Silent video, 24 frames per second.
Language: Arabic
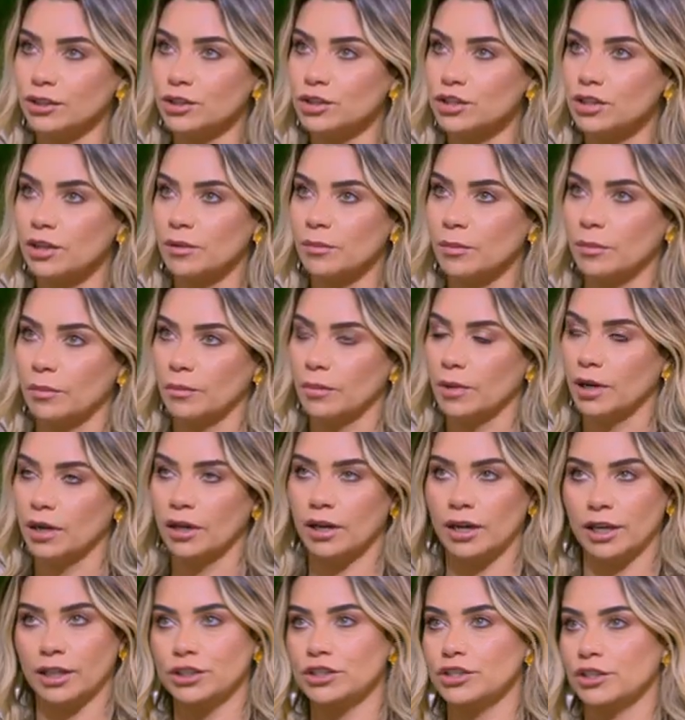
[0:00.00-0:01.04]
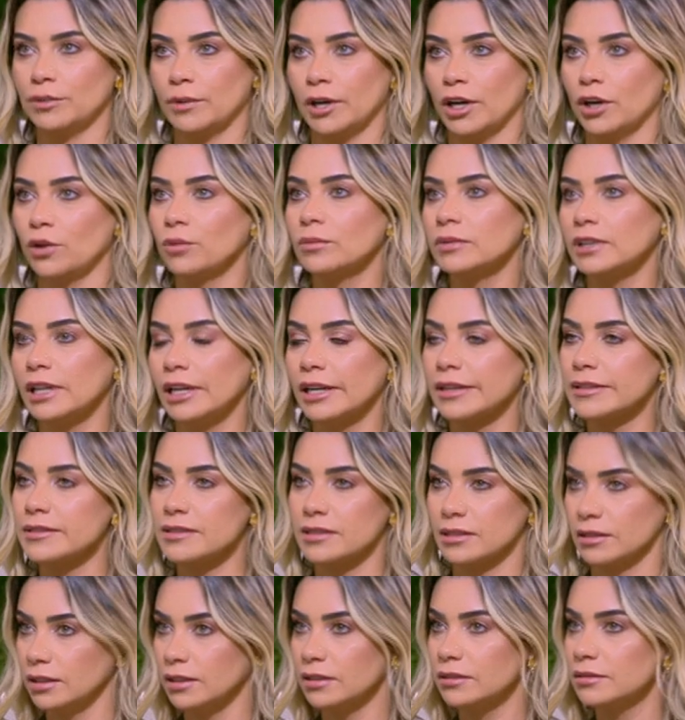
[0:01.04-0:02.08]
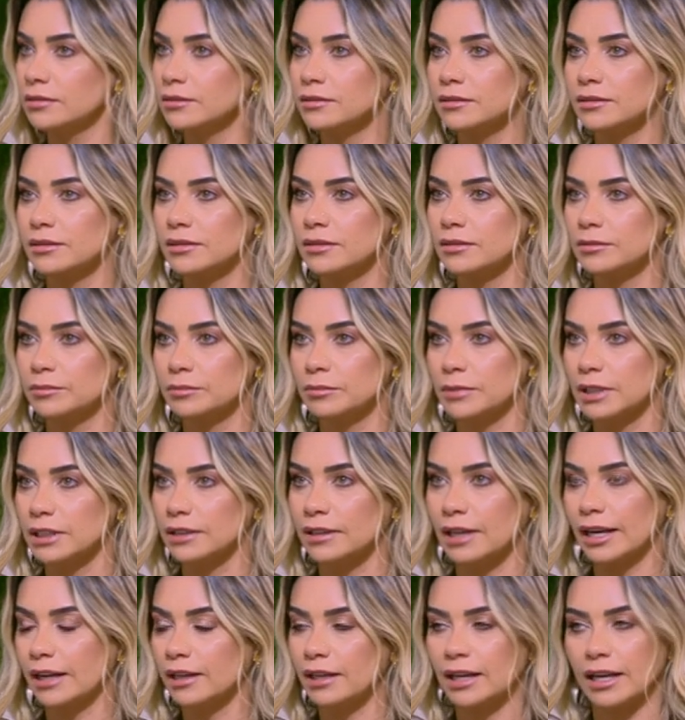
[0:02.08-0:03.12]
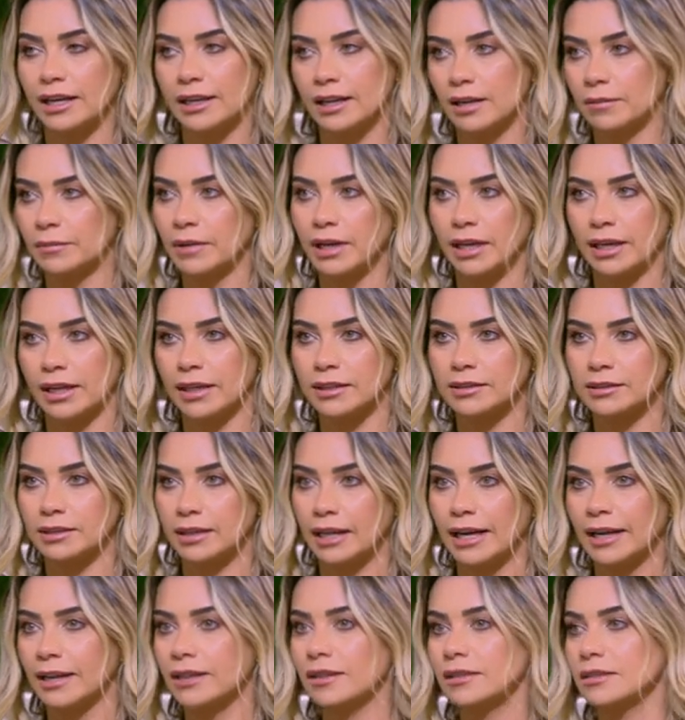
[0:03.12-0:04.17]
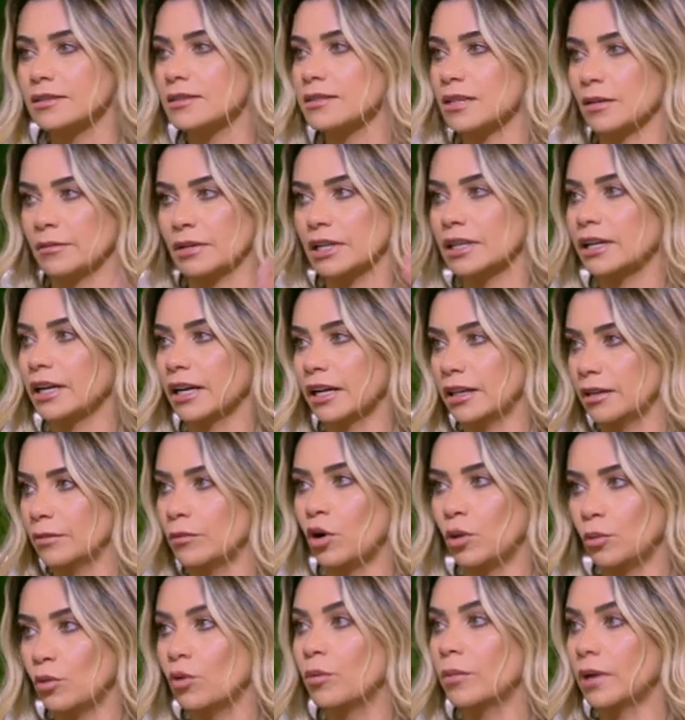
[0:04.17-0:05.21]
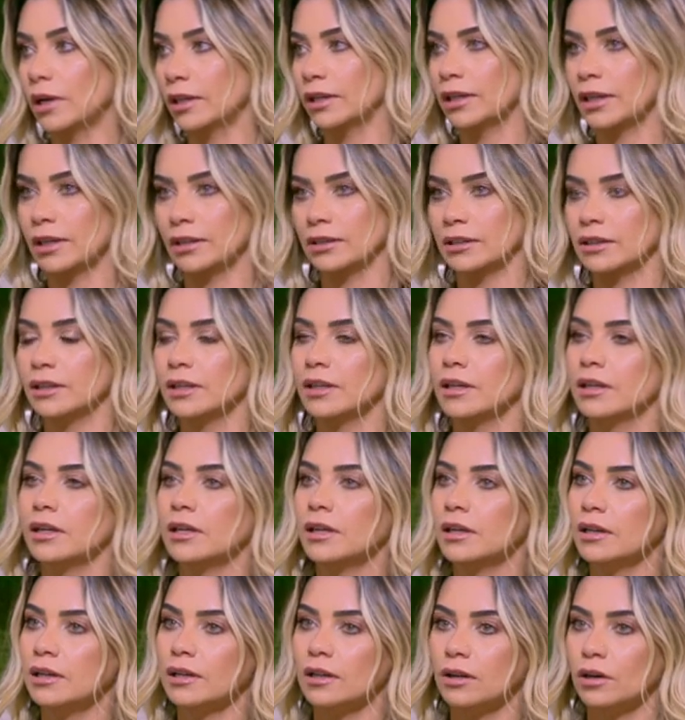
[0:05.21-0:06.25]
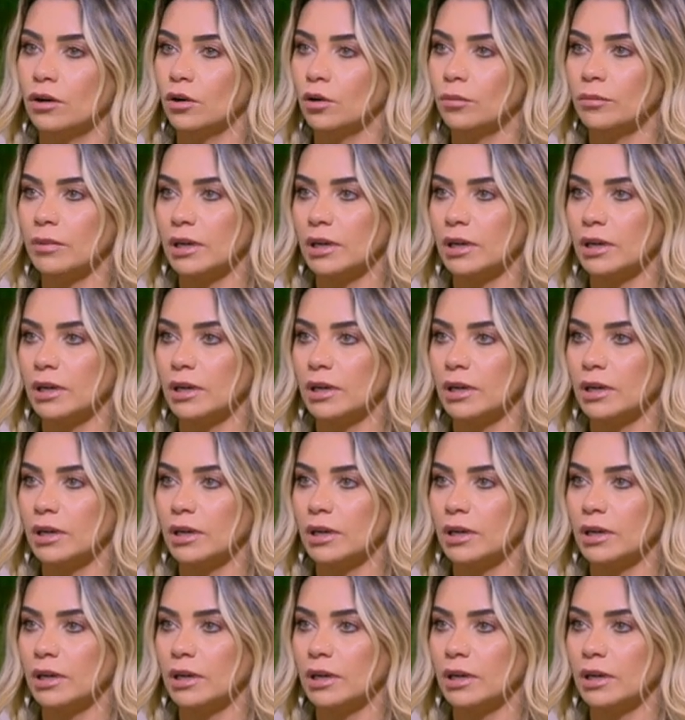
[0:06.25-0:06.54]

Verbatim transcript: عشنا أنا عشت معاهم ثلاث سنين من احلى ايام حياتي قال سمير غانم عموما يعني اه طبعا, طبعا.